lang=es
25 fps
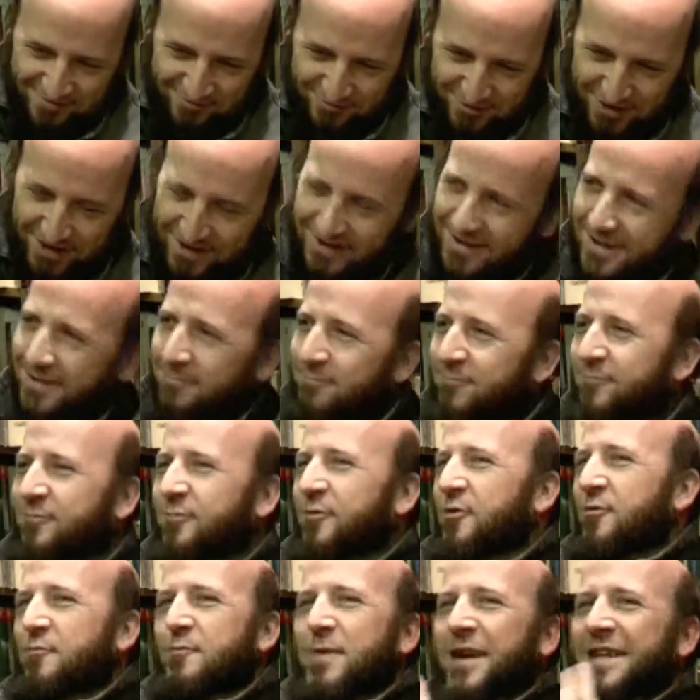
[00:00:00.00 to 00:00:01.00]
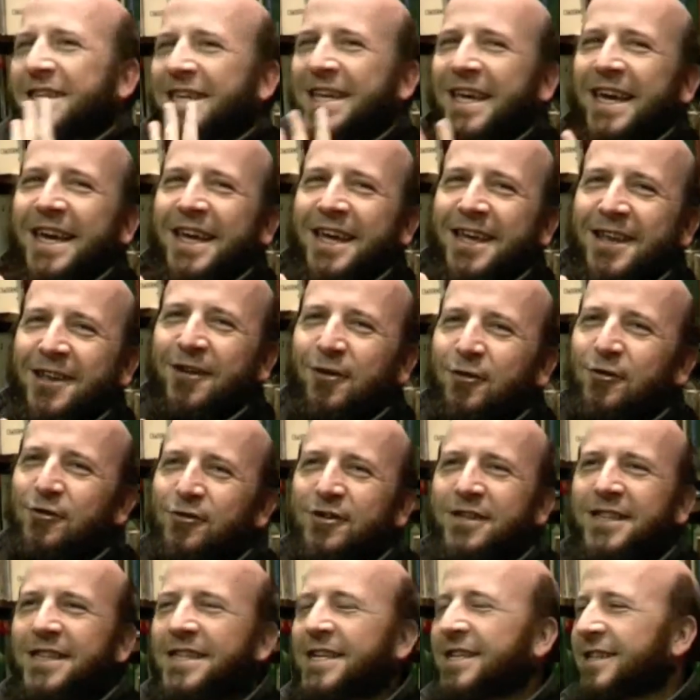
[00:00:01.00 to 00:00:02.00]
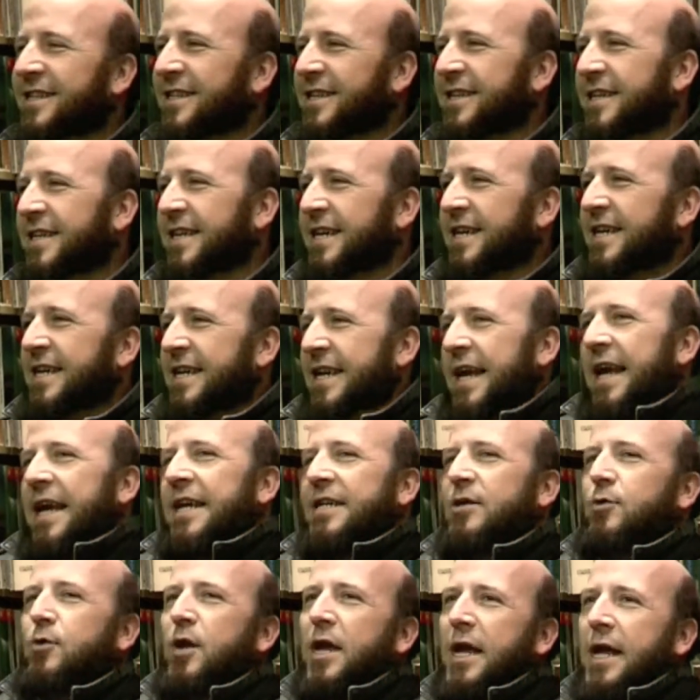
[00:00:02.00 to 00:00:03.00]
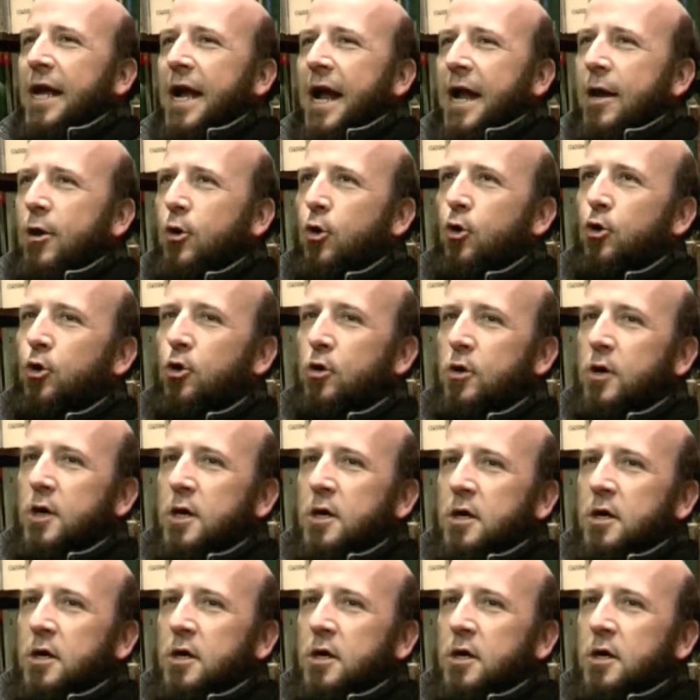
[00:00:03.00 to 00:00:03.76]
O sea, por más que lo intentes, es un encargo, ¿no?